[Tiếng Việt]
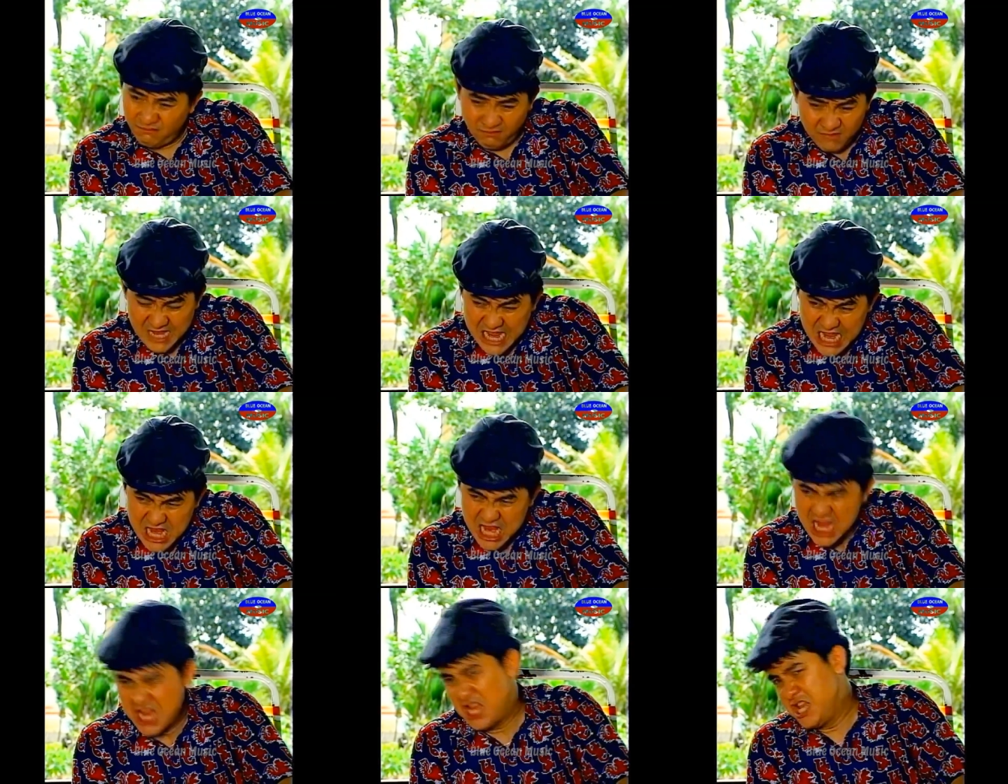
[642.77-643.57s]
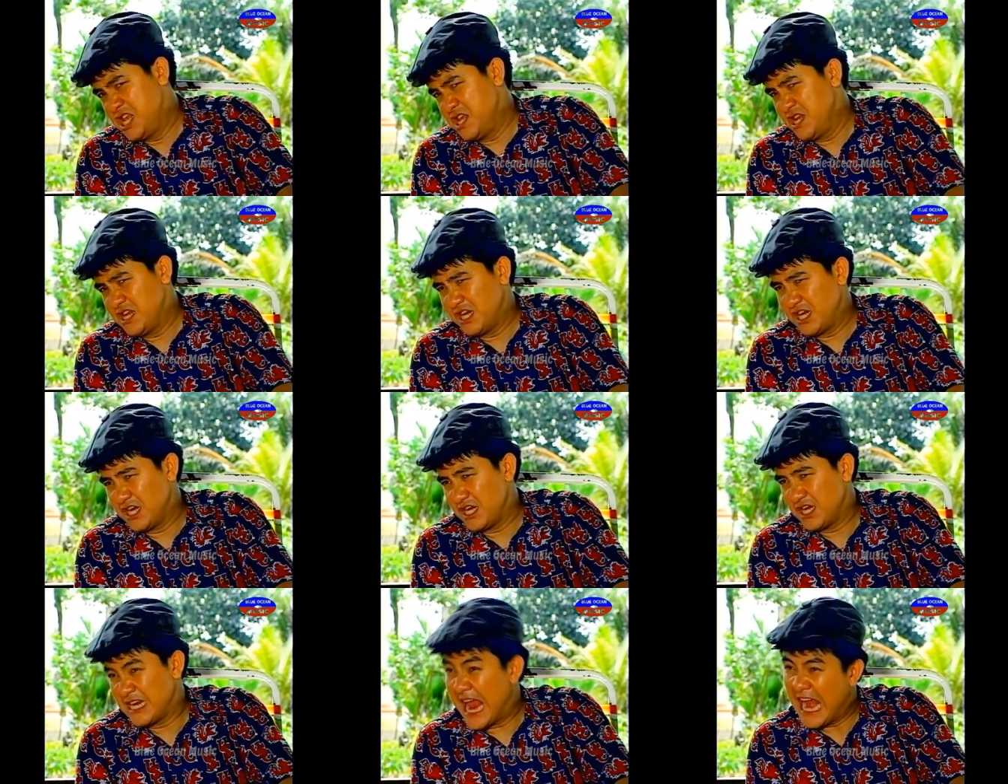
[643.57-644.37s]
Trước khi
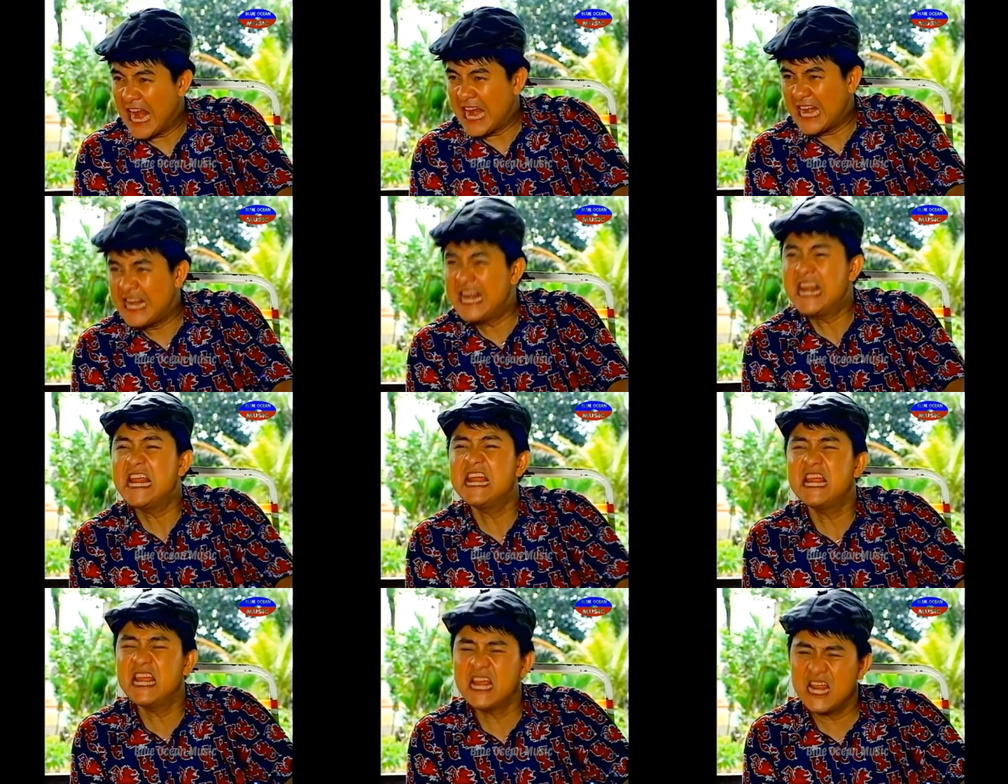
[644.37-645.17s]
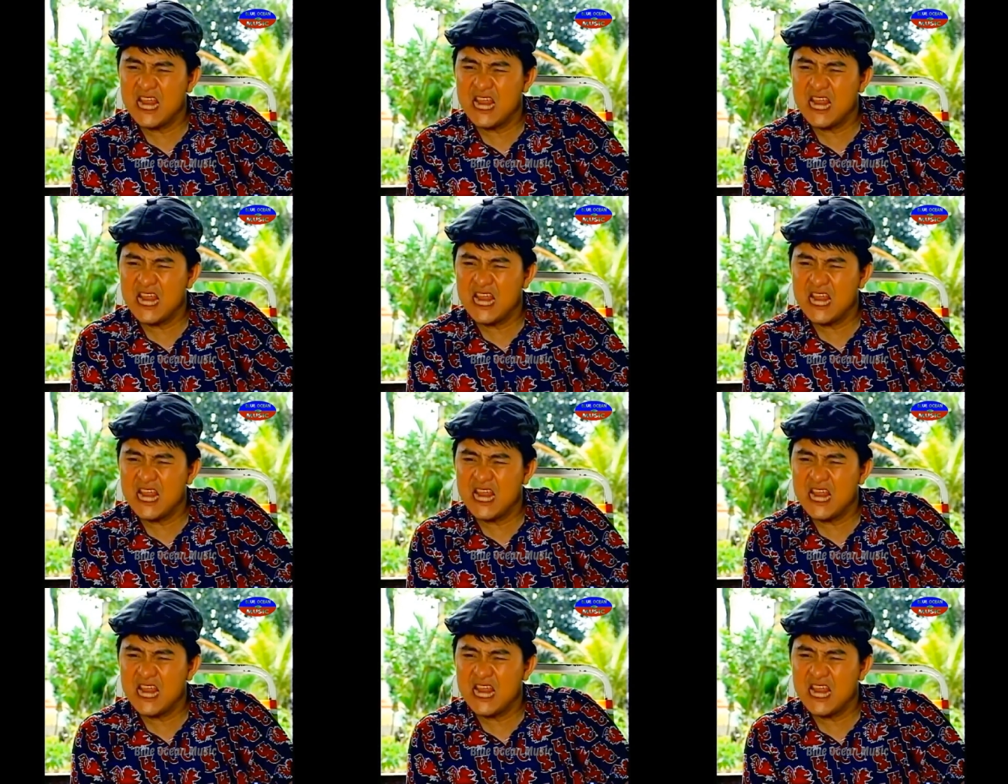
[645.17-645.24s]
ra đi